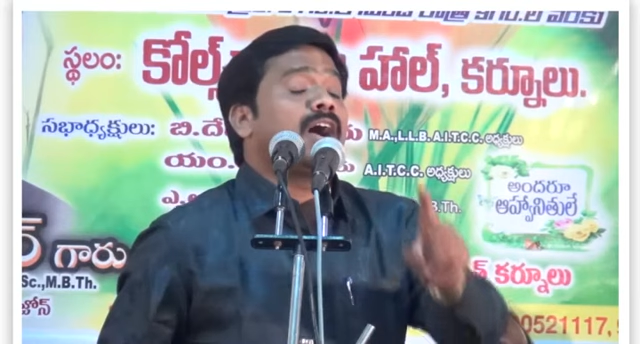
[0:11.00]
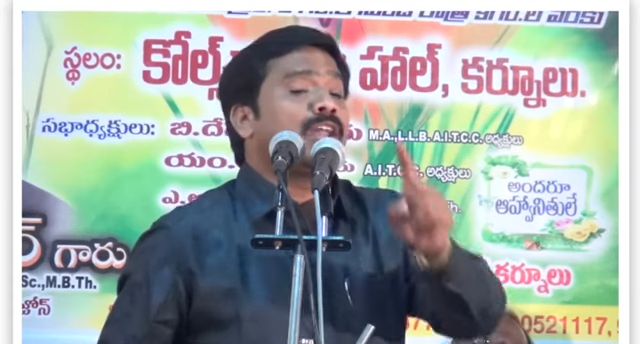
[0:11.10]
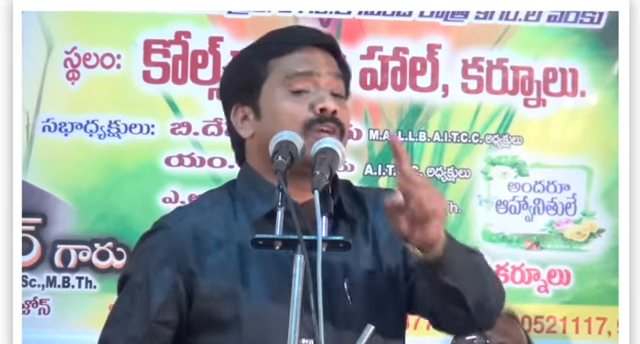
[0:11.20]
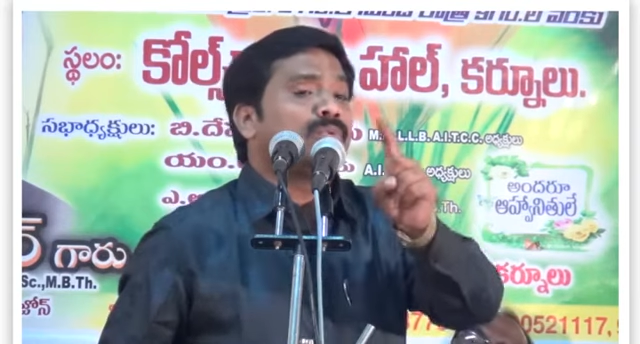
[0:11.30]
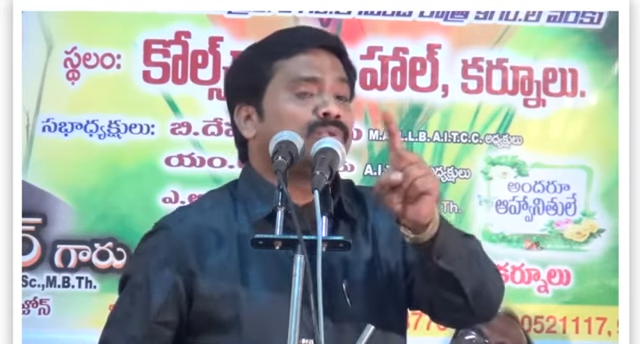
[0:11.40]

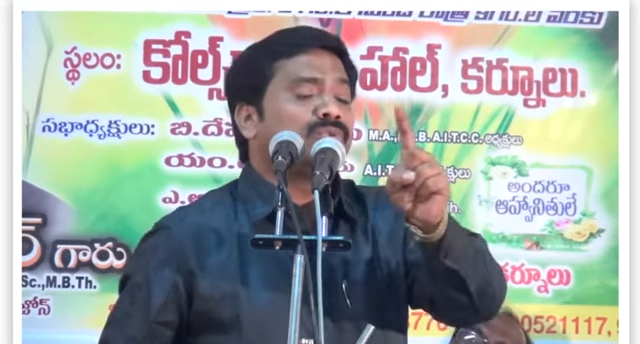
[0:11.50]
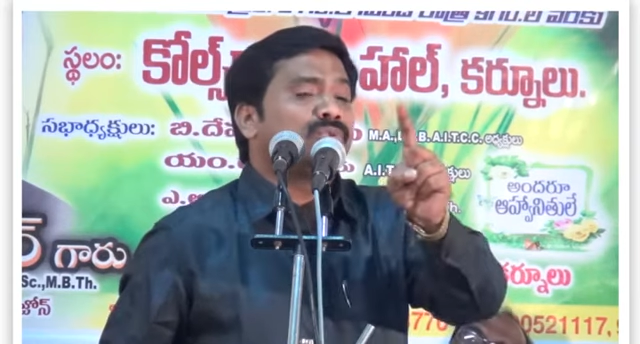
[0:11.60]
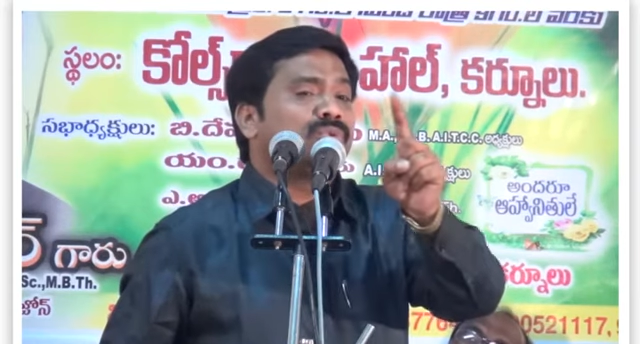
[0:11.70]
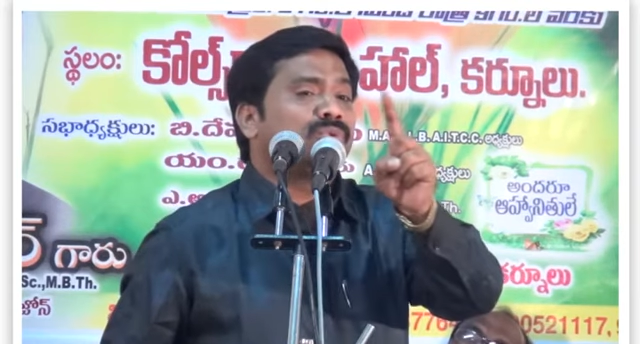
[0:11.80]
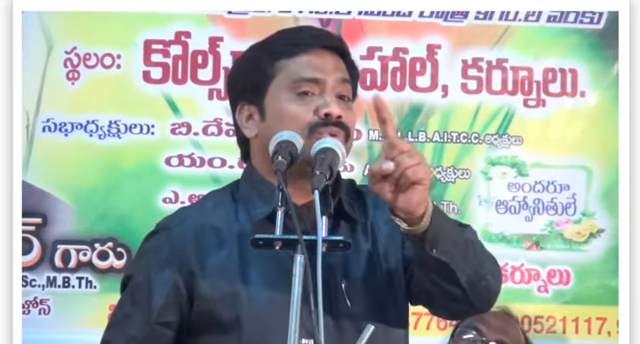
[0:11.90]

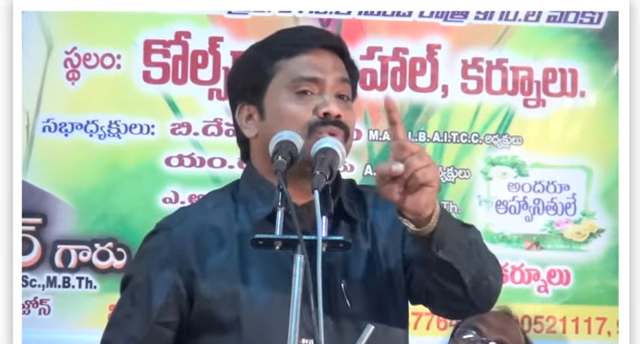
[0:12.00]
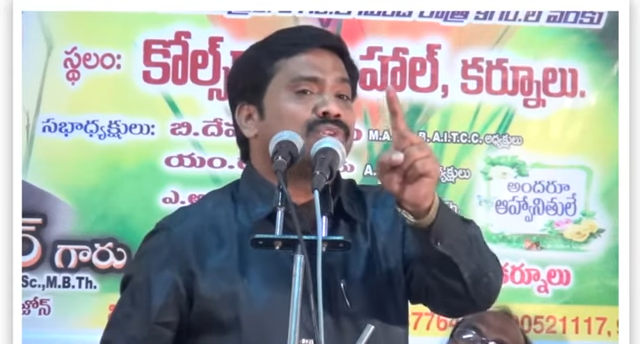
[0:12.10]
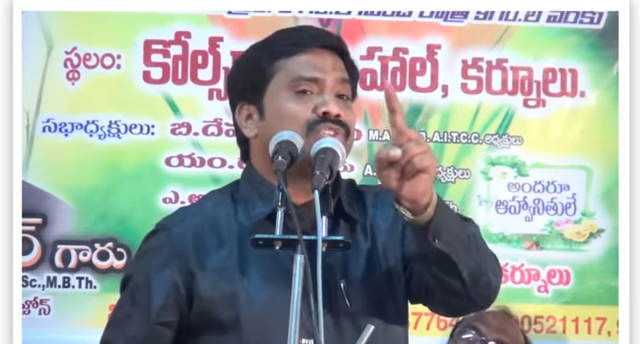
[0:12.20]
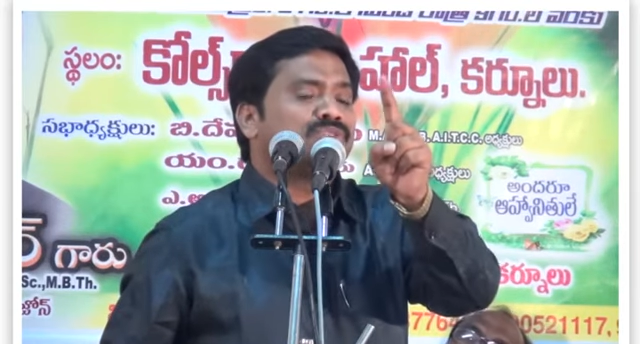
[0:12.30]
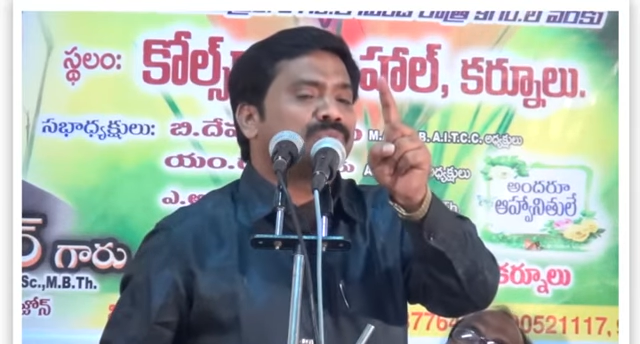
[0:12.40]
అనుభవంతో
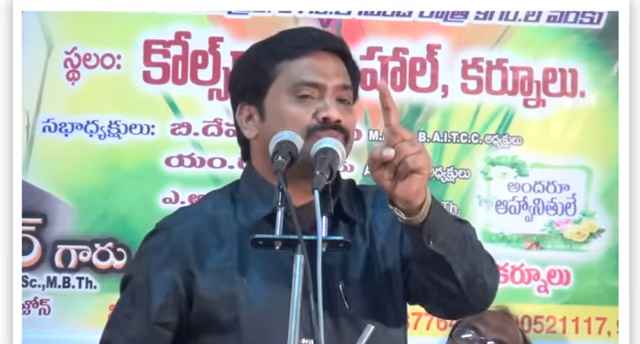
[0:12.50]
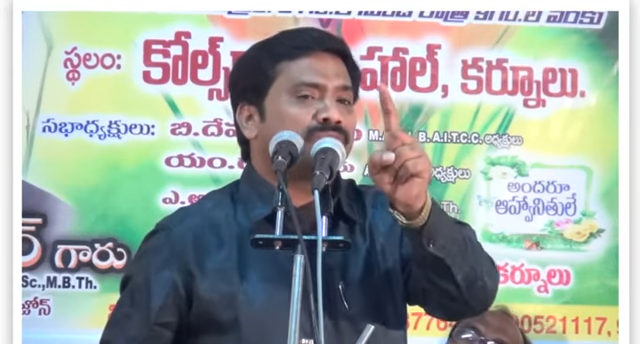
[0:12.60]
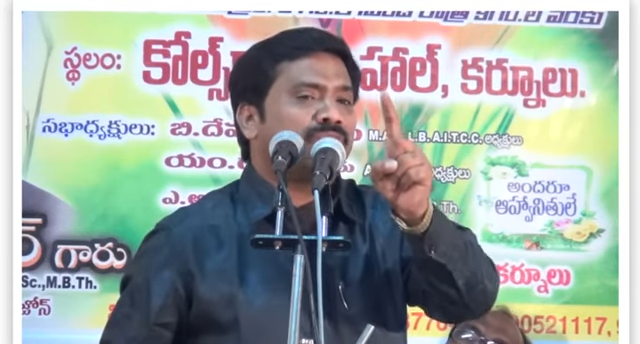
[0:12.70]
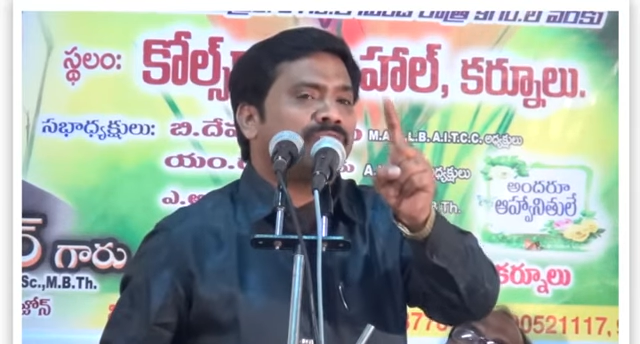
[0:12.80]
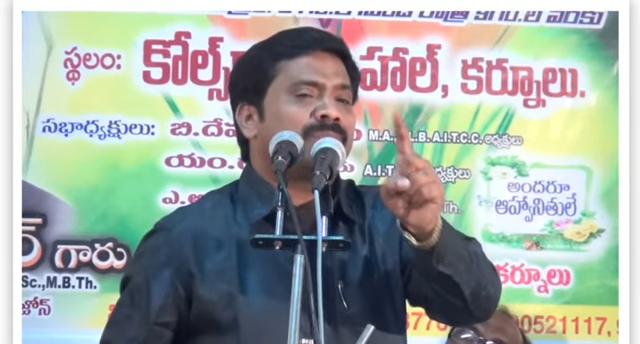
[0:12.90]
కూడుకుని
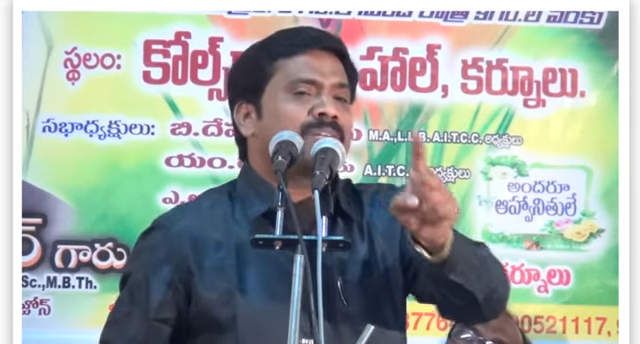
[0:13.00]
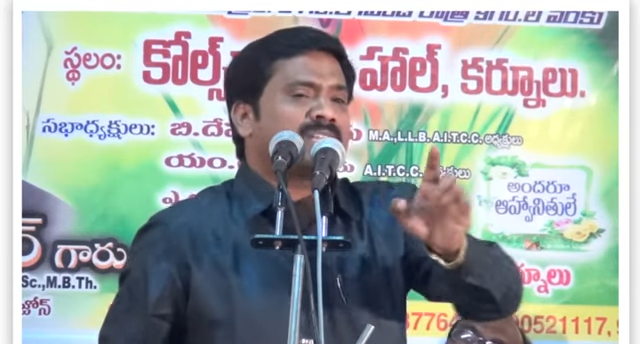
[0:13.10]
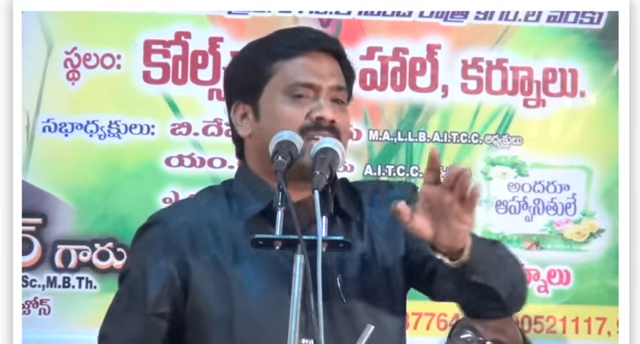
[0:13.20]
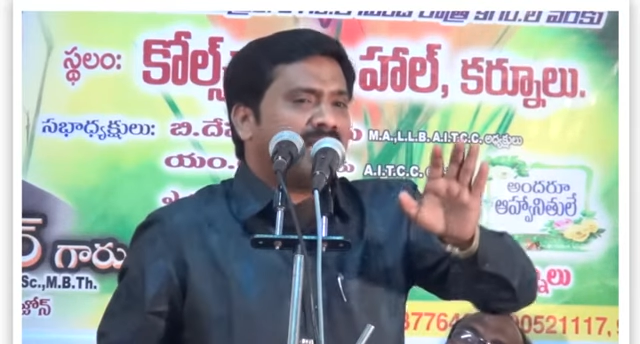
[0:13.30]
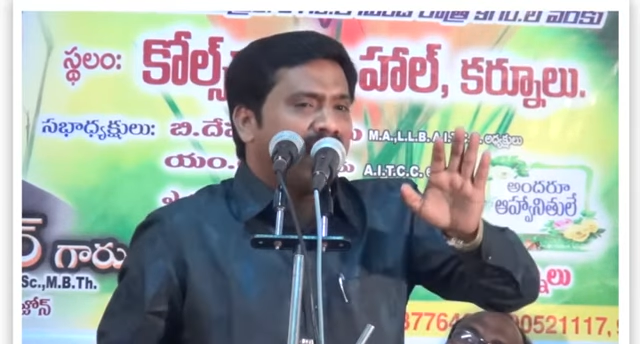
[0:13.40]
చెబుతున్న వారి
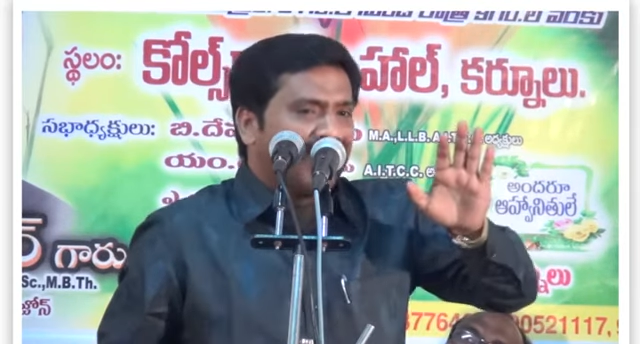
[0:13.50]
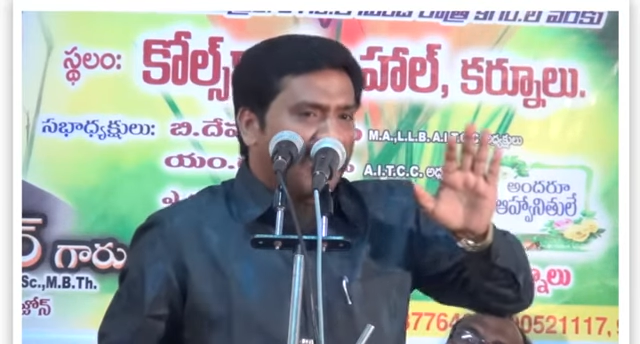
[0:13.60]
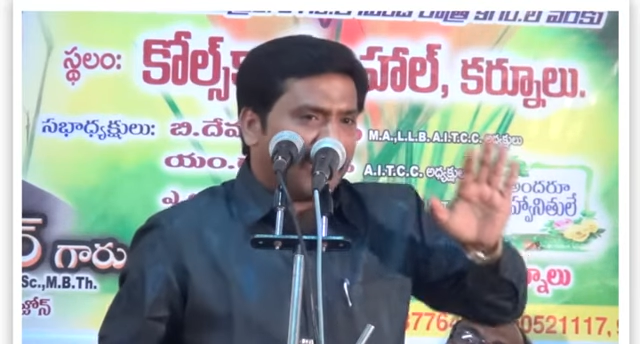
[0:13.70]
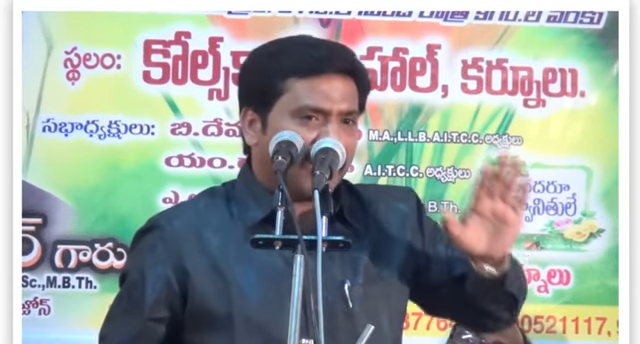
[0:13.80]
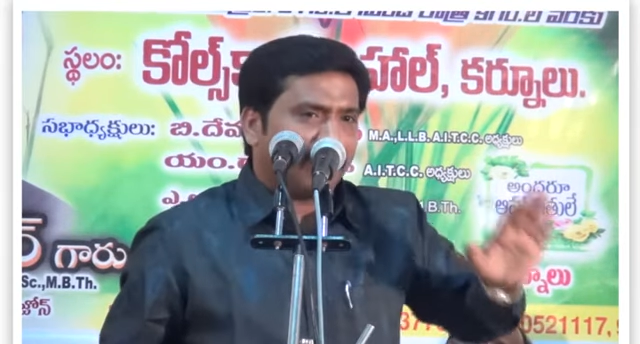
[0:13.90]
ప్రసంగాలే
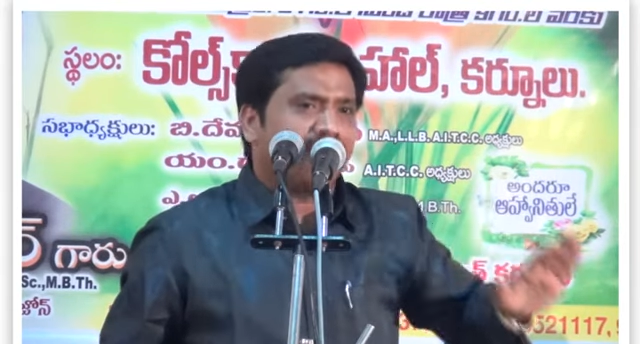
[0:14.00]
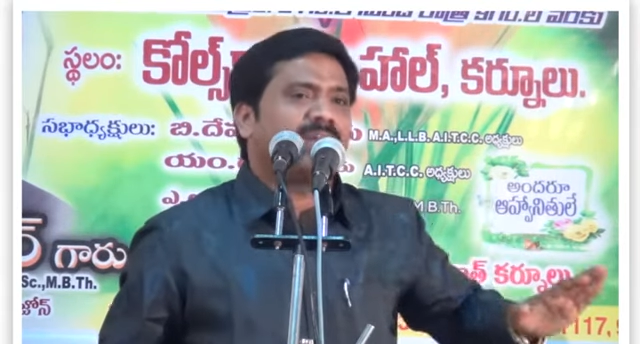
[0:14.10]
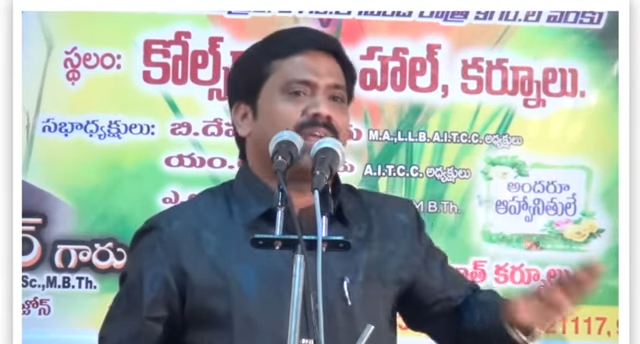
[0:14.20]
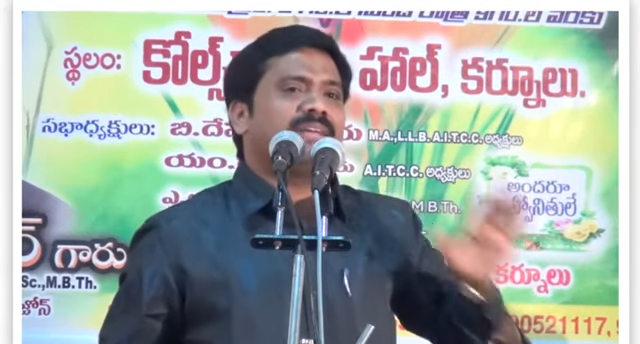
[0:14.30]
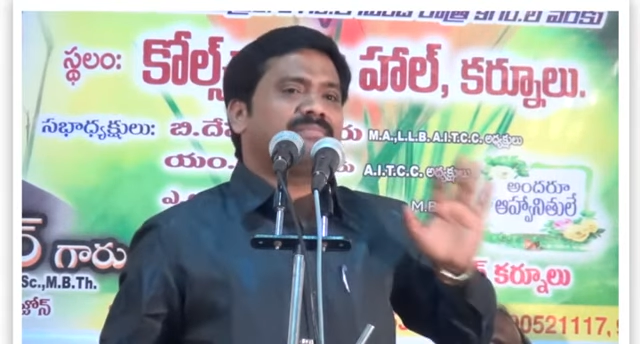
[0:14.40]

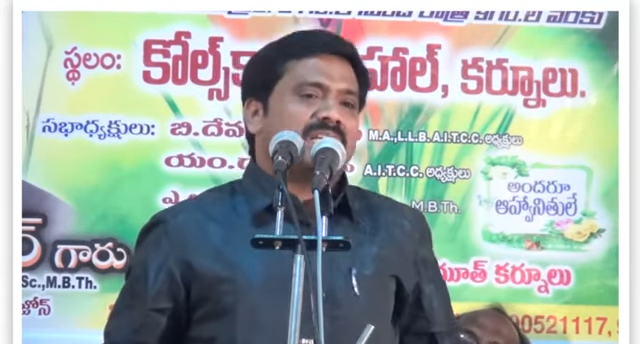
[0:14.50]
ఆకట్టుకుంటాయి